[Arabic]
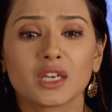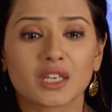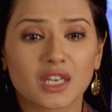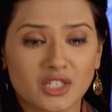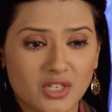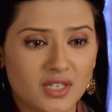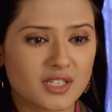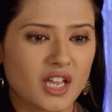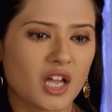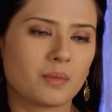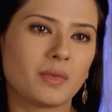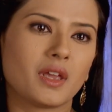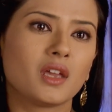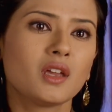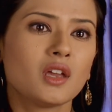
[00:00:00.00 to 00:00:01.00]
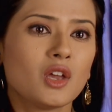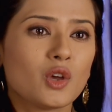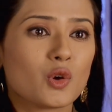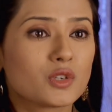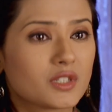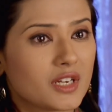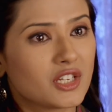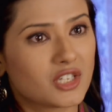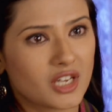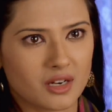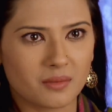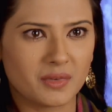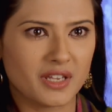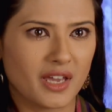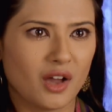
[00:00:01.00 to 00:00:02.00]
العلاقة العائلية ما في
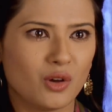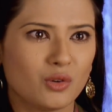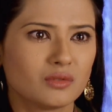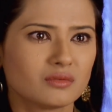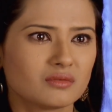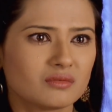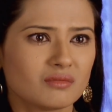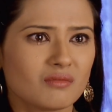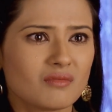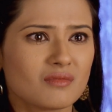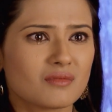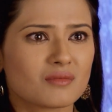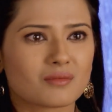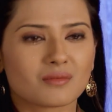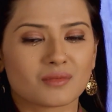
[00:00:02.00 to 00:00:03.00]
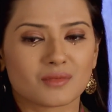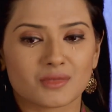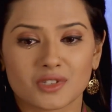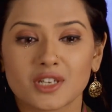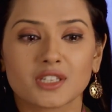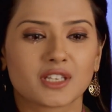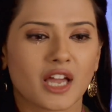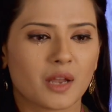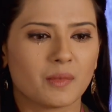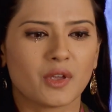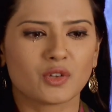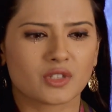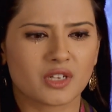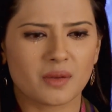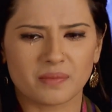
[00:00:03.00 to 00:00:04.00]
أقوى منها بالكون أنا ما
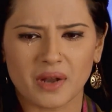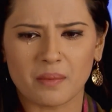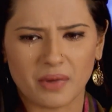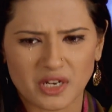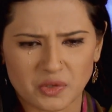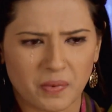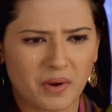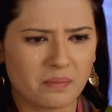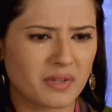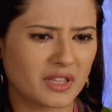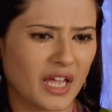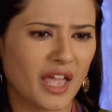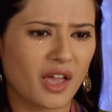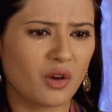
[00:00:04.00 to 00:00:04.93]
فيني بعد عنكم لو شو